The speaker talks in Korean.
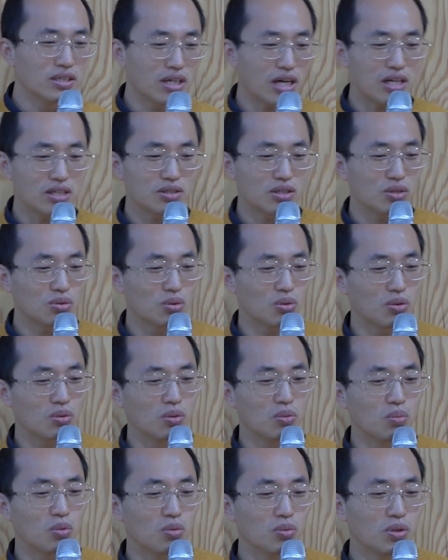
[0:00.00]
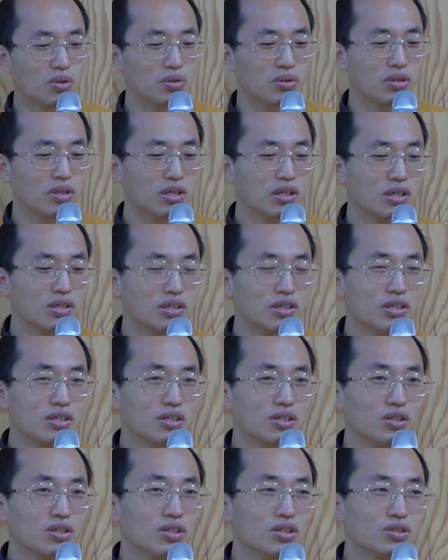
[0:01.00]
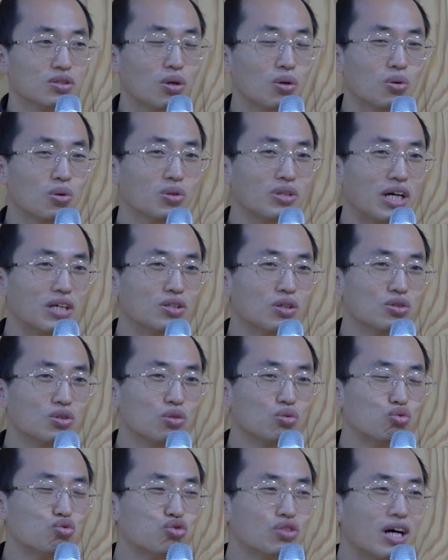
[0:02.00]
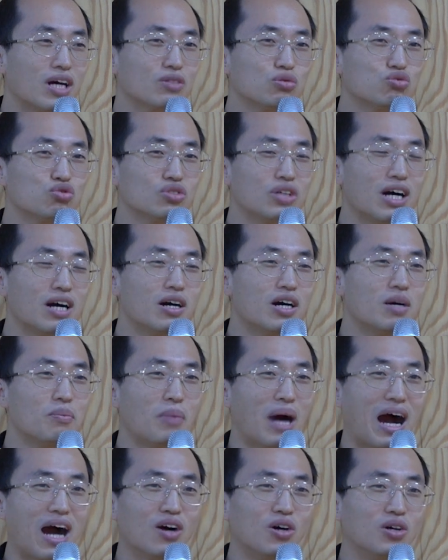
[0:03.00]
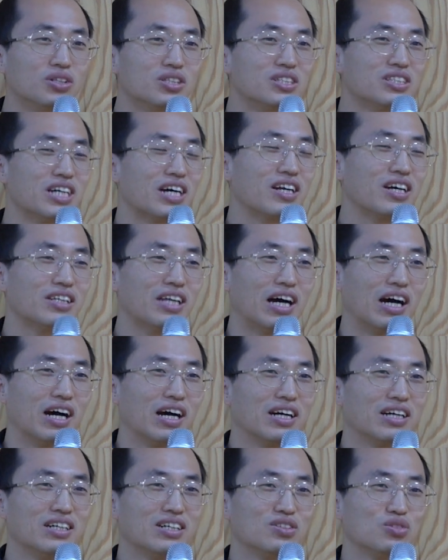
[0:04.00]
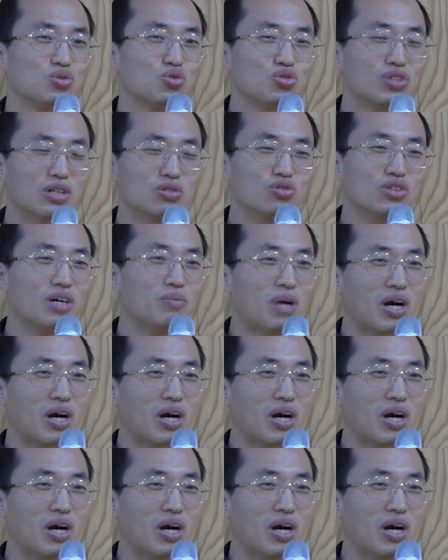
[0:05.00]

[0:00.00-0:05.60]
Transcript: 할 때도 보면 서로 나서서 누가 누가 망언을 잘하나 누가 누가